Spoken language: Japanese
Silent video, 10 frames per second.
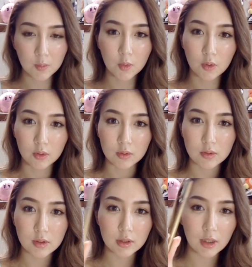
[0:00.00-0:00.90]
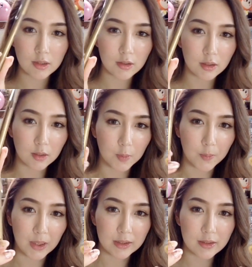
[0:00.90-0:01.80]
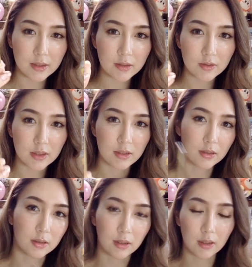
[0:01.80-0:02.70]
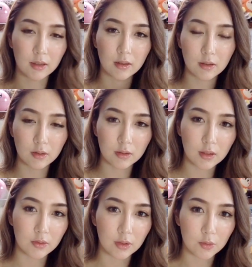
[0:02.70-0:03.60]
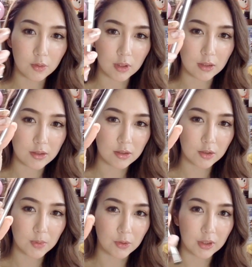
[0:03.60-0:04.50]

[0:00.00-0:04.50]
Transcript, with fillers: もう使いすぎてもうバッチくなっちゃって、なので今回シルバー